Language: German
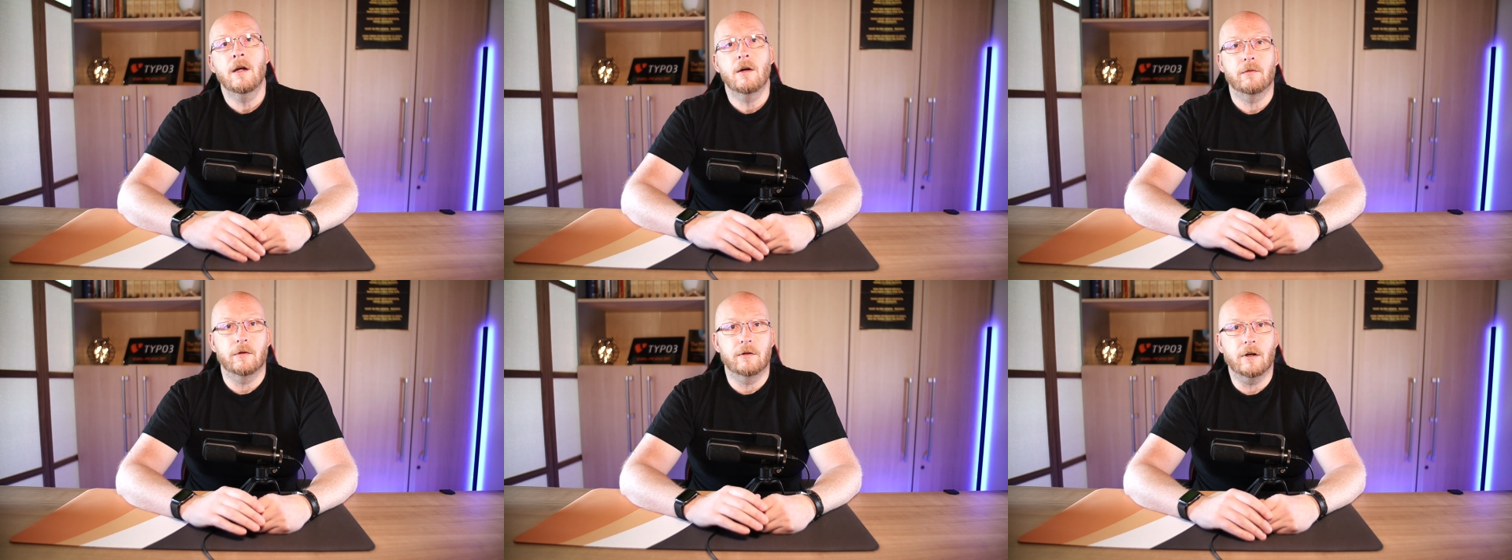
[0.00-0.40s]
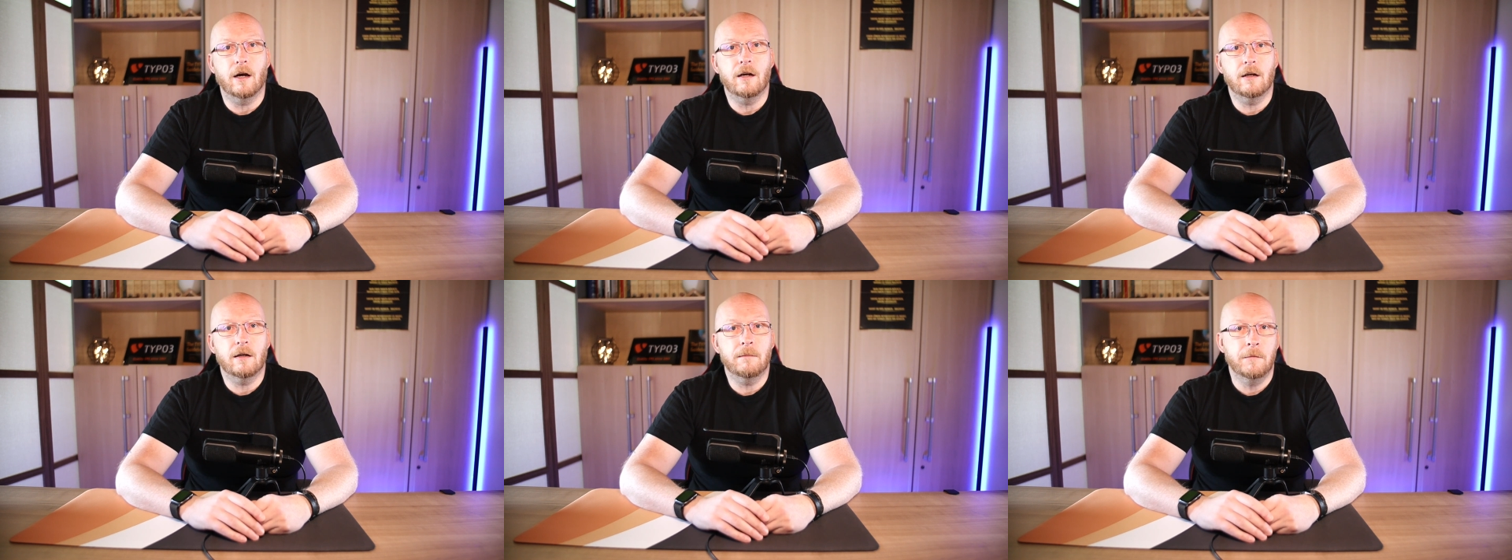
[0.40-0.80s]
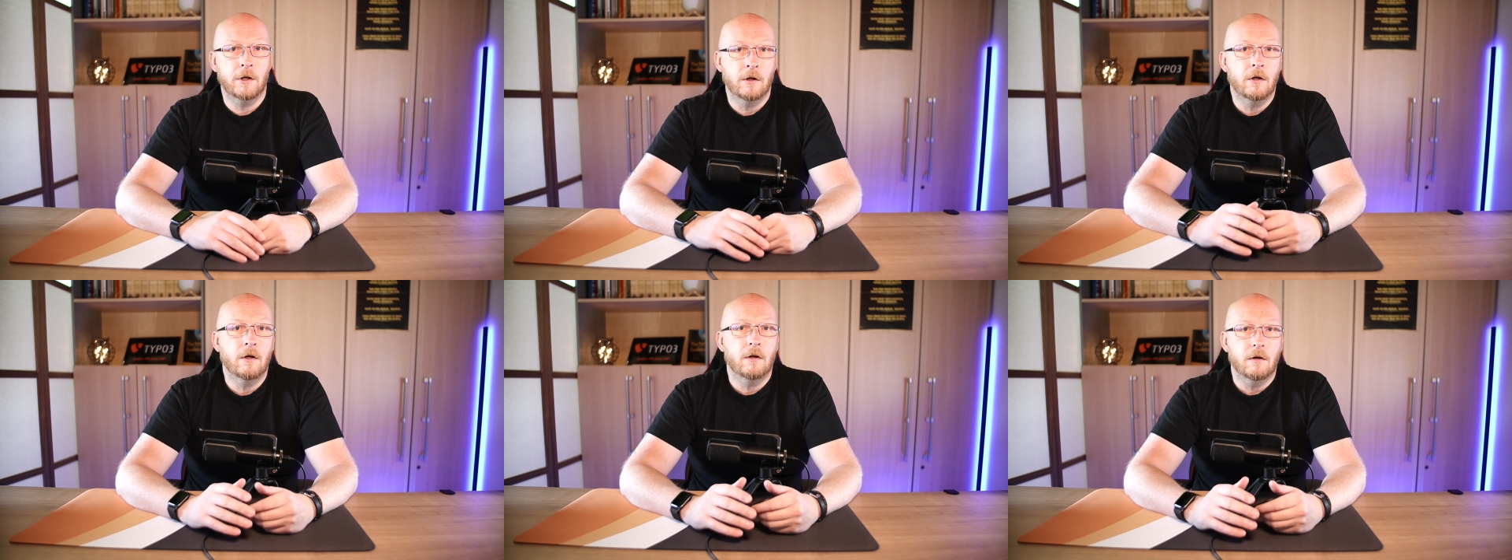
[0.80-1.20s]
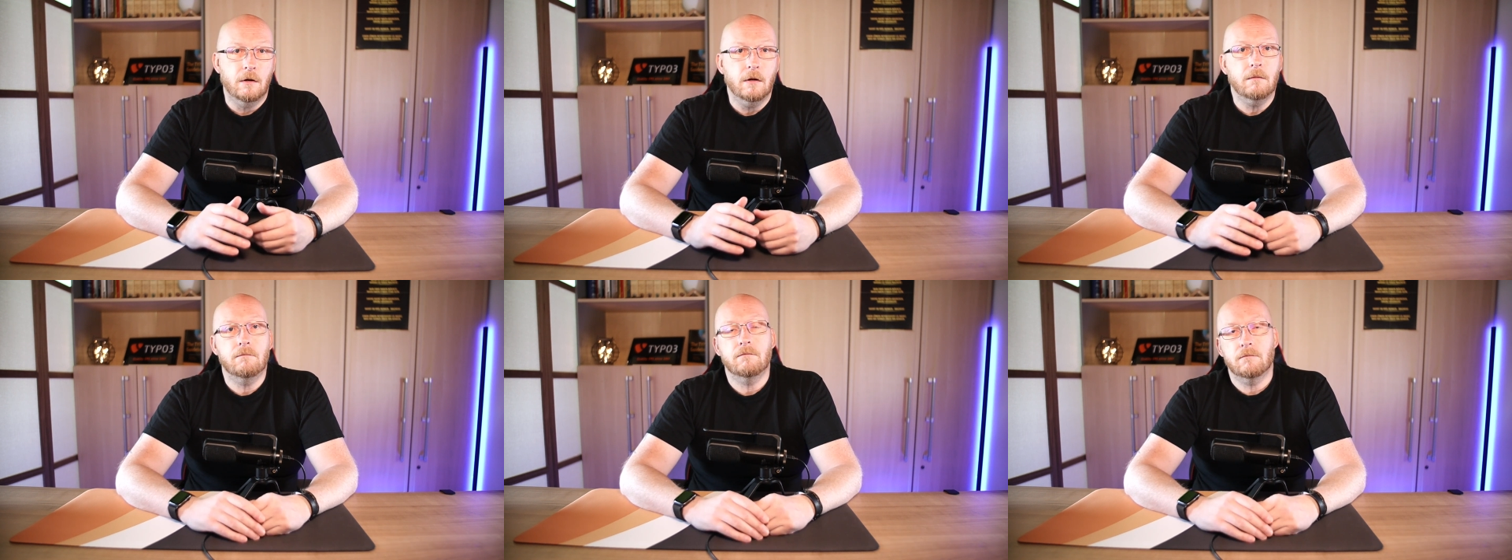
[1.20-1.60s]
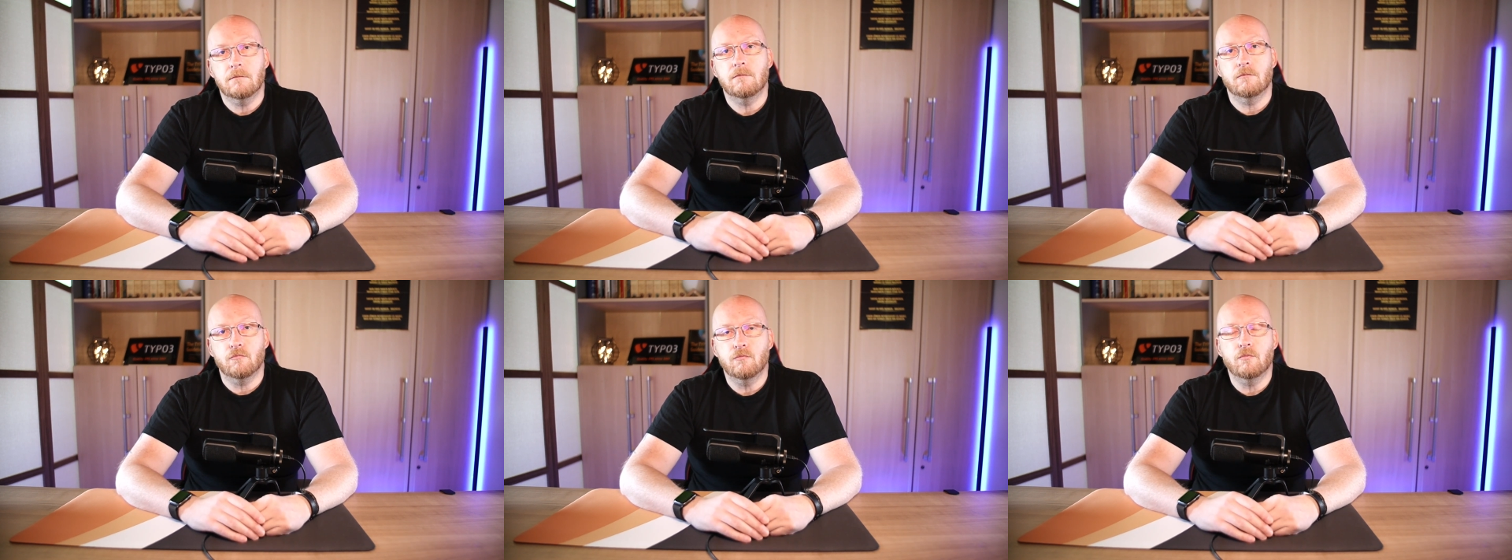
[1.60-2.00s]
Von daher äh,
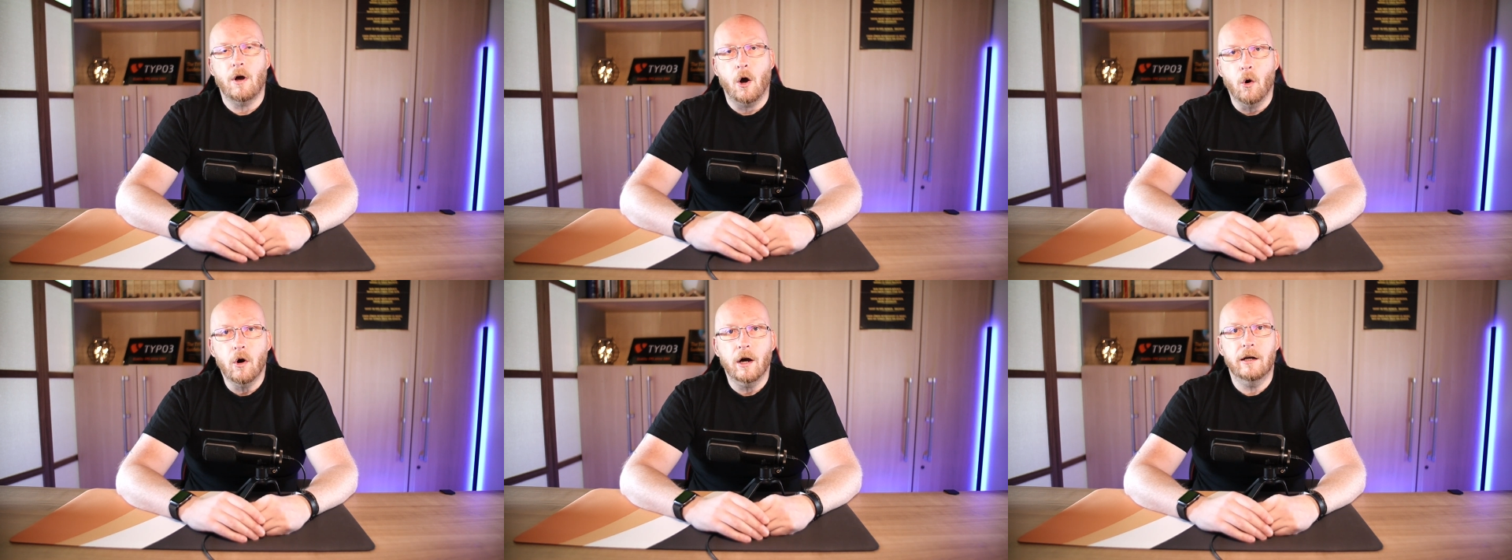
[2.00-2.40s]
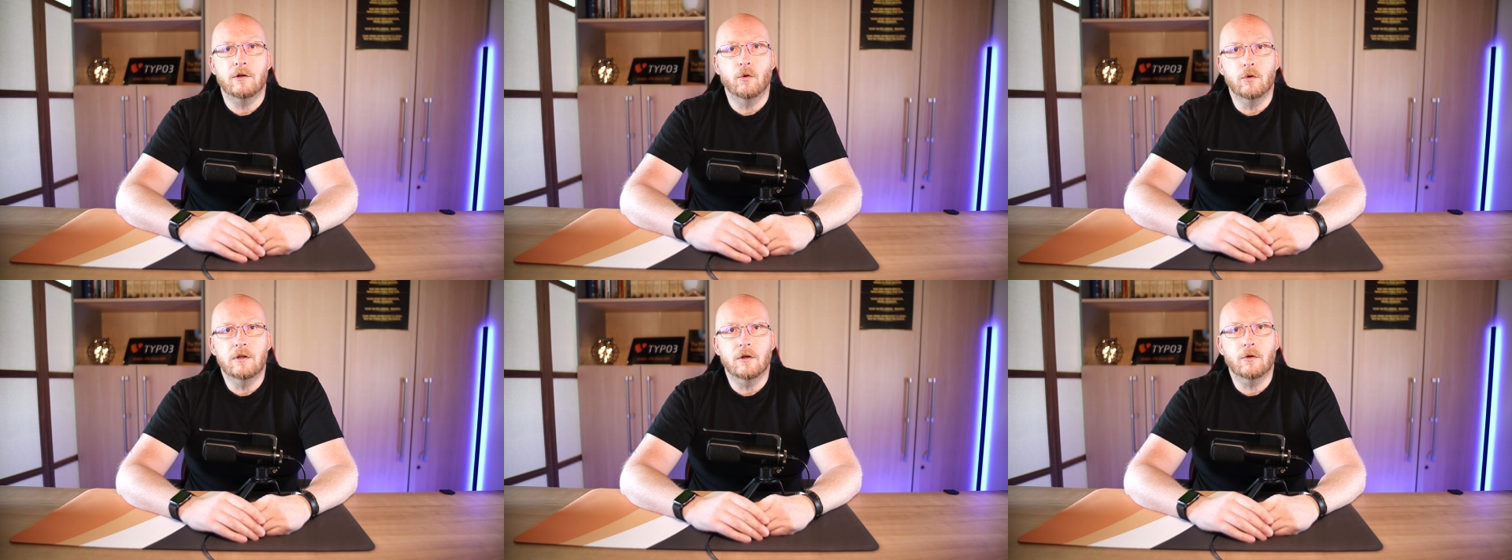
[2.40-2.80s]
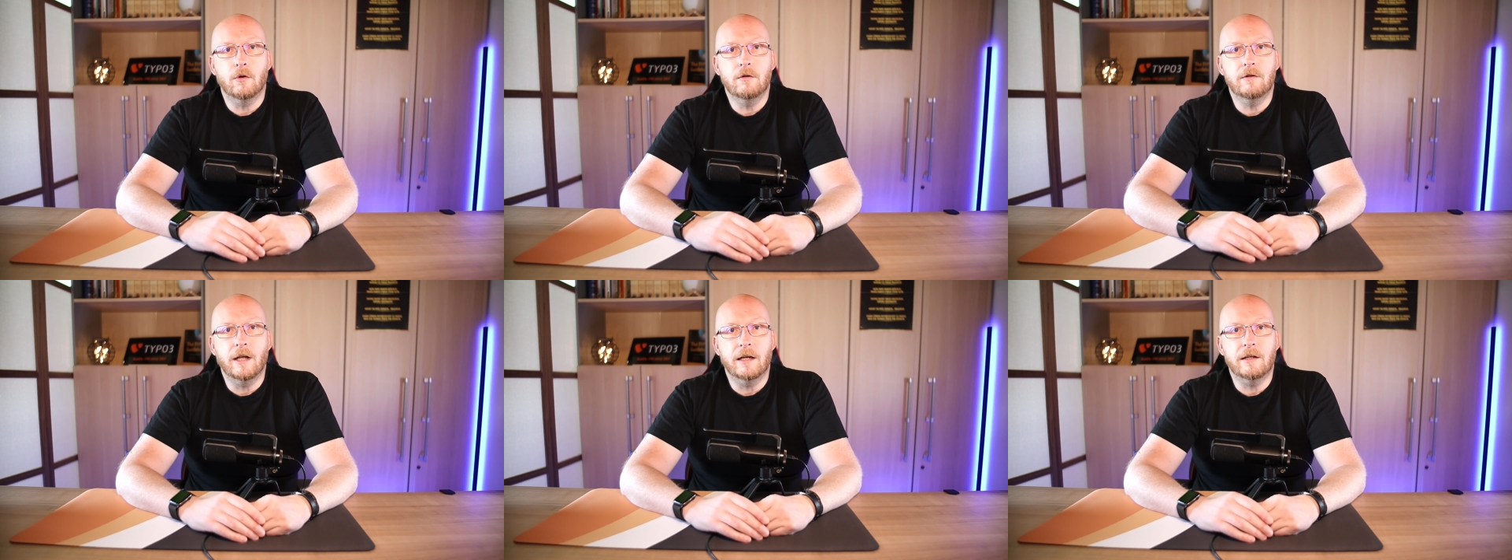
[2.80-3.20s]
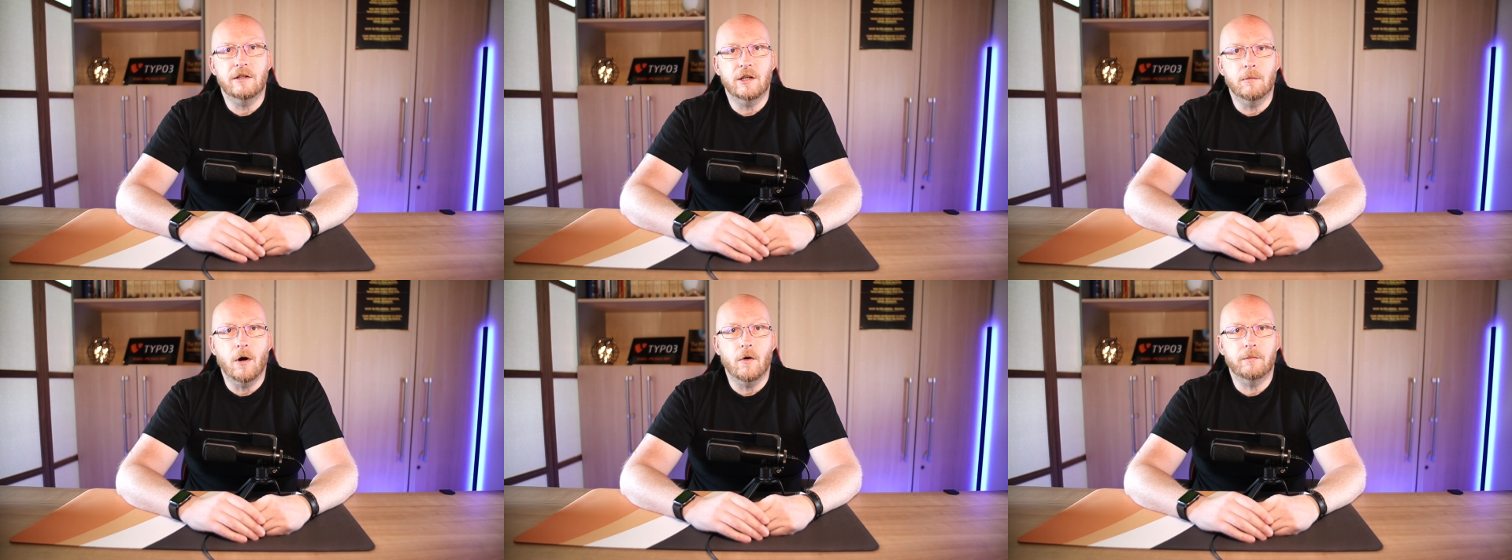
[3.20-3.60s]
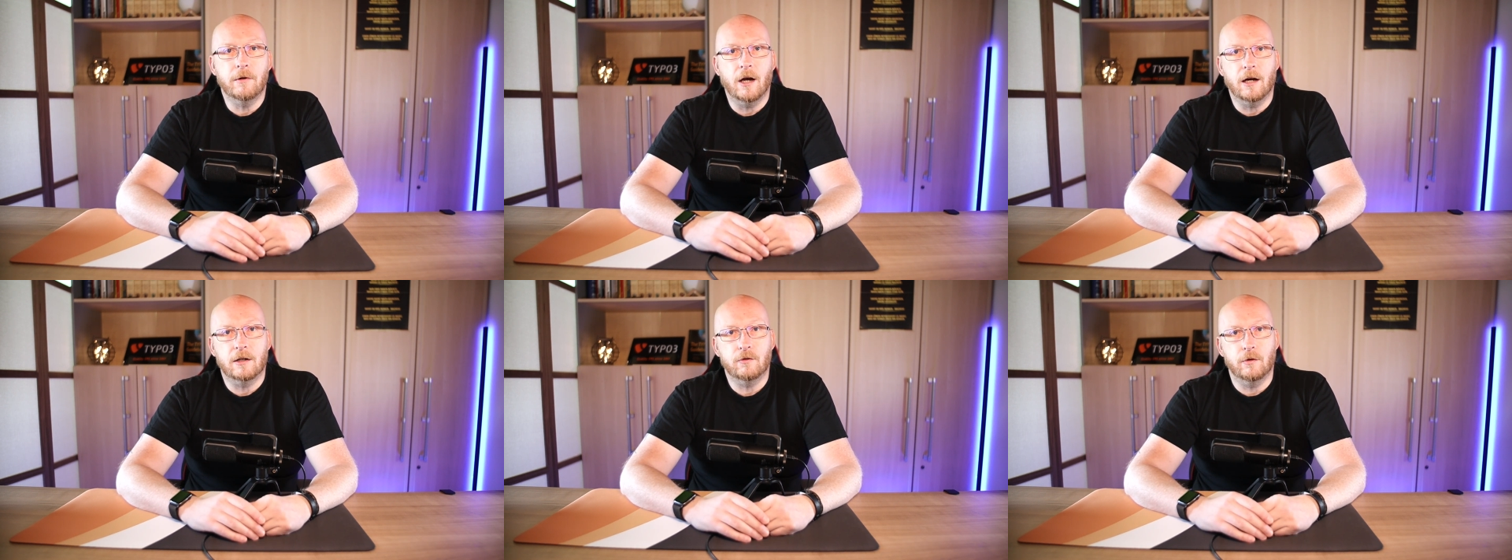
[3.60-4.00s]
auch ein guter Grund, denke ich, immer auf,
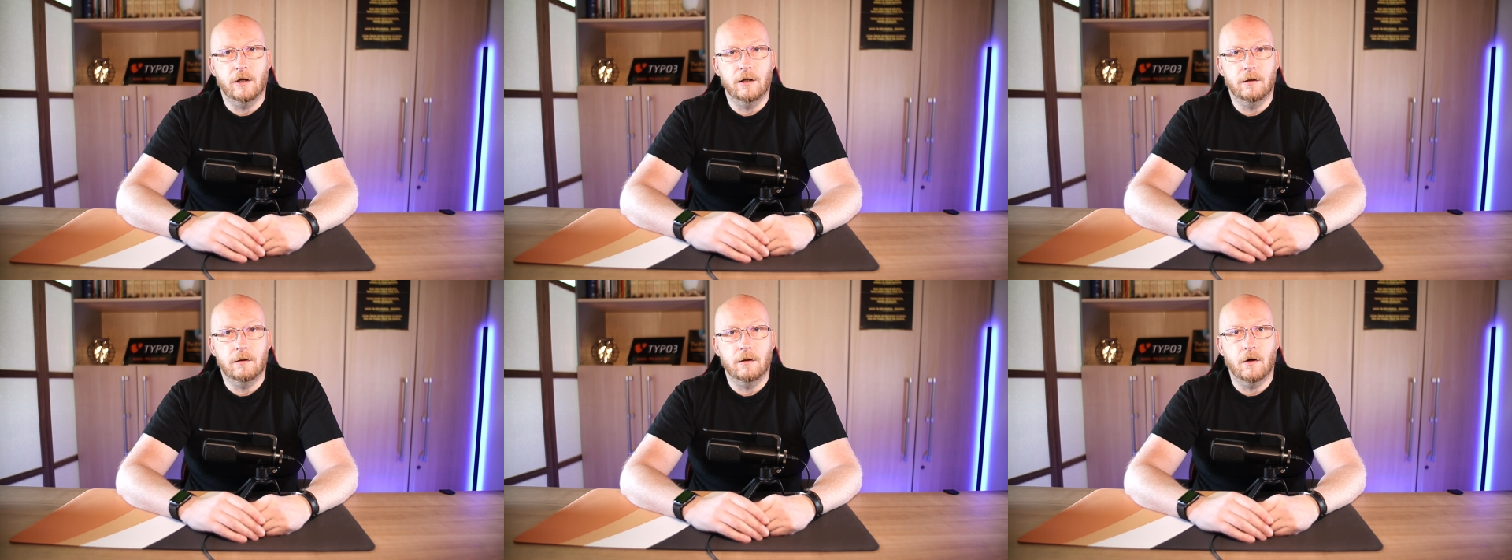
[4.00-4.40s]
einer aktuellen,